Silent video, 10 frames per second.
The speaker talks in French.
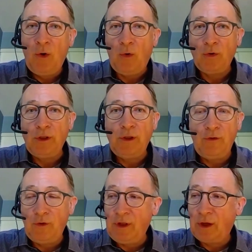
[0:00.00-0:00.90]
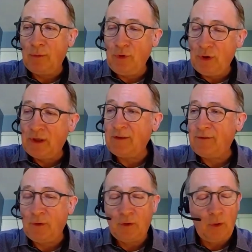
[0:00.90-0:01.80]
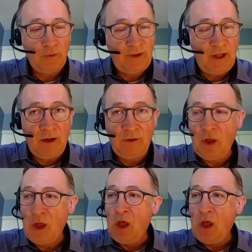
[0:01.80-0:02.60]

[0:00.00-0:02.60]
On a des, communications constantes.